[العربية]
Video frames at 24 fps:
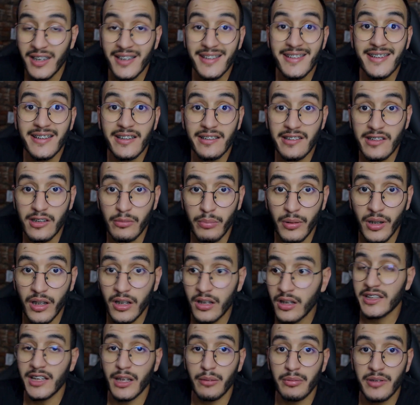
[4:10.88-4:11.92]
خصك تصبر
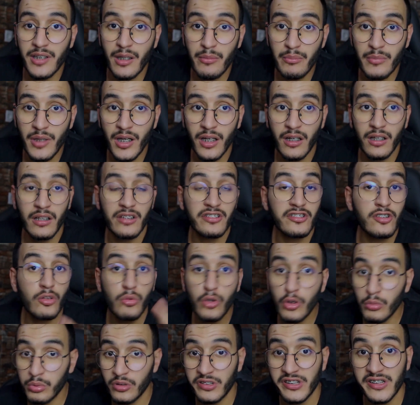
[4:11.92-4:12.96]
تضرب تماره شنو
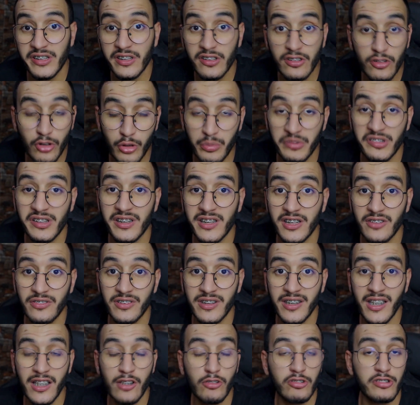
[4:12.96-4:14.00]
هو لوبجيكتيف
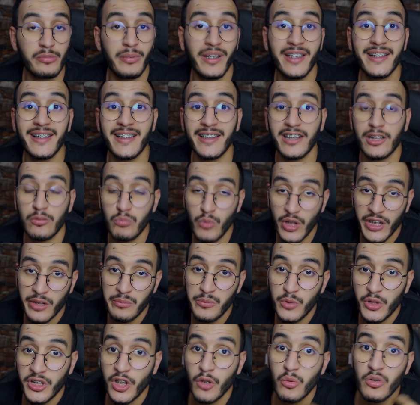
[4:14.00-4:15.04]
ديالك واش باغي تقدم واحد
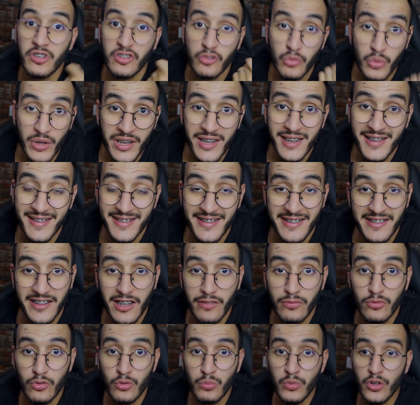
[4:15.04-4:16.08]
المحتوى زوين الناس
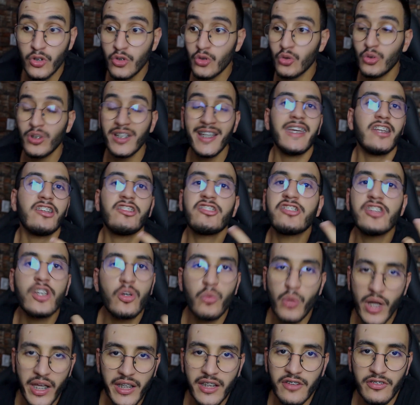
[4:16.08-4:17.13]
يستافدوا منه يعني شنو
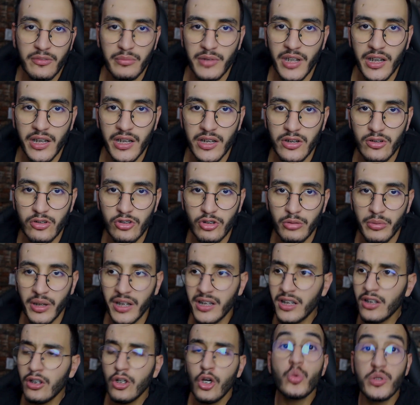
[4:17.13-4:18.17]
هو هدفك من هذا اليوتيوب
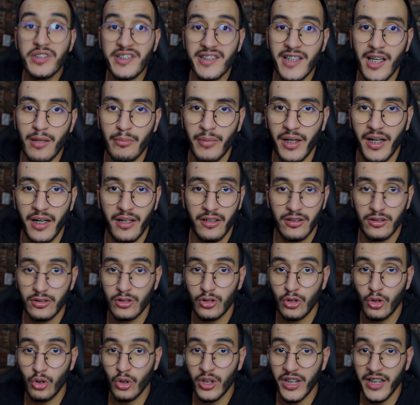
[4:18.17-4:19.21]
هذا واستمر
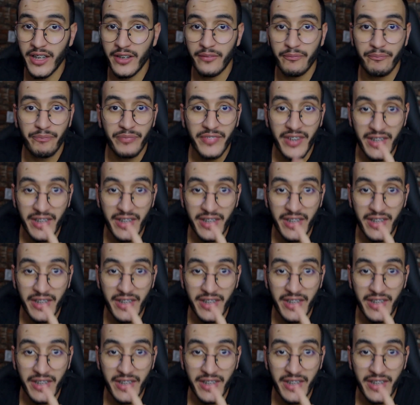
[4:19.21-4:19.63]
اوكي